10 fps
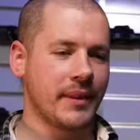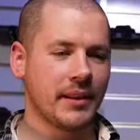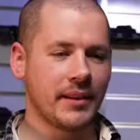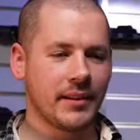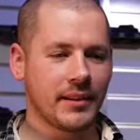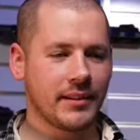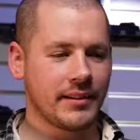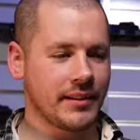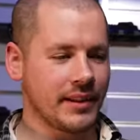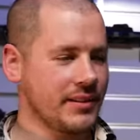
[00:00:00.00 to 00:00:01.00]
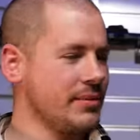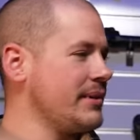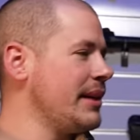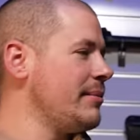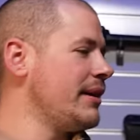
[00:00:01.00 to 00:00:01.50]
ja gut, so, das zum
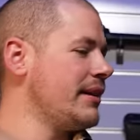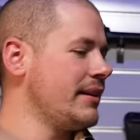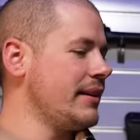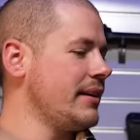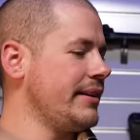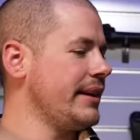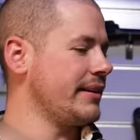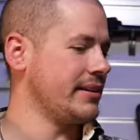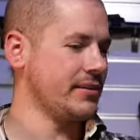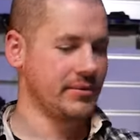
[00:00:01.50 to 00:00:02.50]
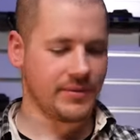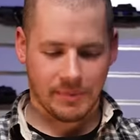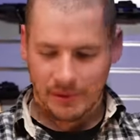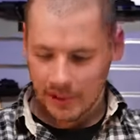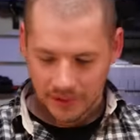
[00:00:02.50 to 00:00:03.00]
Thema Deckel und
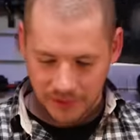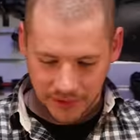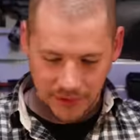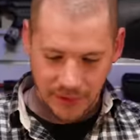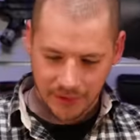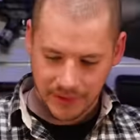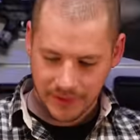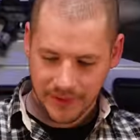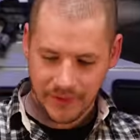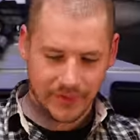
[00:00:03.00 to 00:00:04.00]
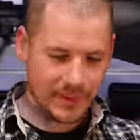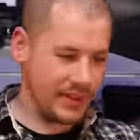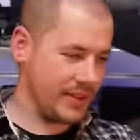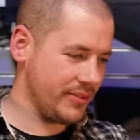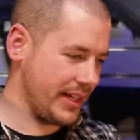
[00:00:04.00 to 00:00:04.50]
Verpackung und so. Ne?
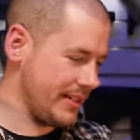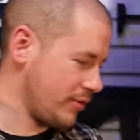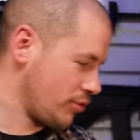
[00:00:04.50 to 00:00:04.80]
Hier feinste